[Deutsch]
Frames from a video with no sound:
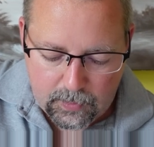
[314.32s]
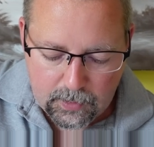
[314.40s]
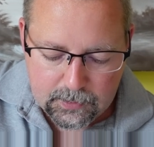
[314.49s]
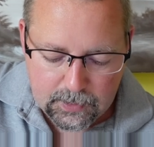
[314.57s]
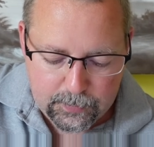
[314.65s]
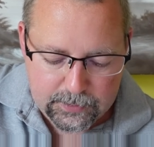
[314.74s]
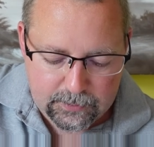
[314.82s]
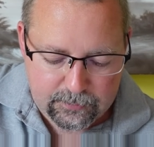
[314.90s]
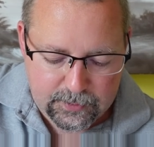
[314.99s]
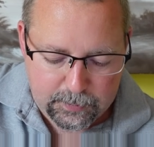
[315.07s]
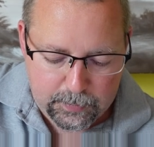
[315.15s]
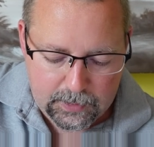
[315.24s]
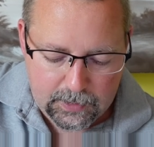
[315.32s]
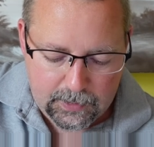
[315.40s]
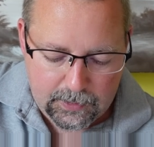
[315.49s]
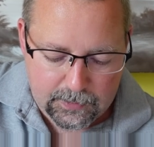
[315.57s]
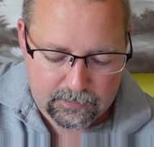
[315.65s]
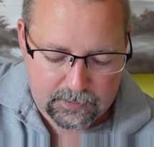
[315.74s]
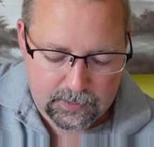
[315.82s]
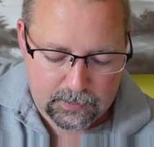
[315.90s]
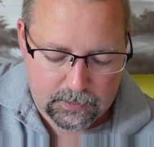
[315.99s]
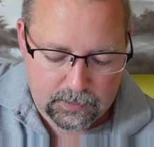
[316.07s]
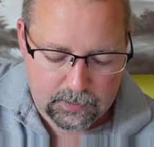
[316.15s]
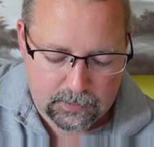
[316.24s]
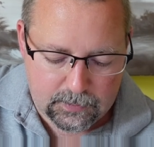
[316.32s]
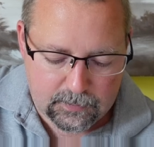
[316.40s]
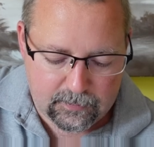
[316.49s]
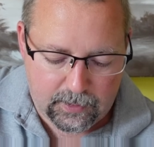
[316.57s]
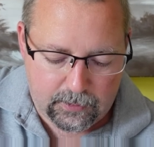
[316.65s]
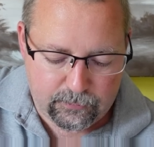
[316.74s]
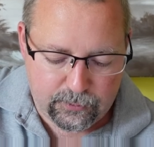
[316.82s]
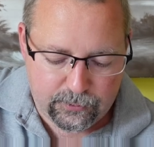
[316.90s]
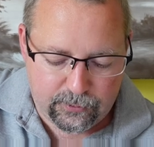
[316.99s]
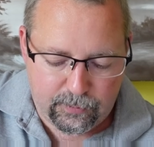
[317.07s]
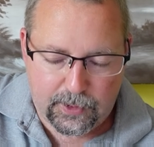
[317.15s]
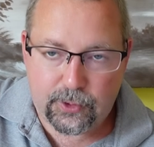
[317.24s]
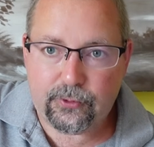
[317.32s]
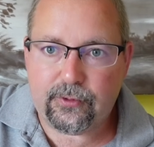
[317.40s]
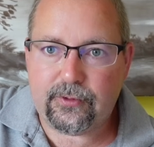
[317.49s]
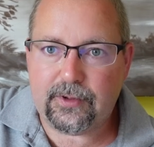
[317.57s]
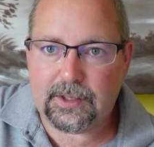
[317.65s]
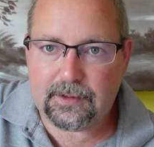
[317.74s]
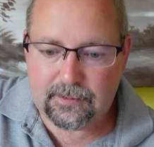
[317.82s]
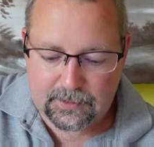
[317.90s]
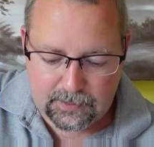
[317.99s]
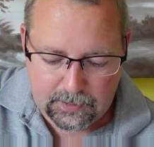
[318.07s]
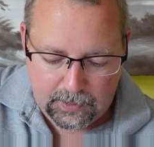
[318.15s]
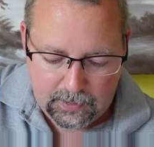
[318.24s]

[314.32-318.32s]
Ich habe mir die Firma angesehen, die, die Zahlen von 2016.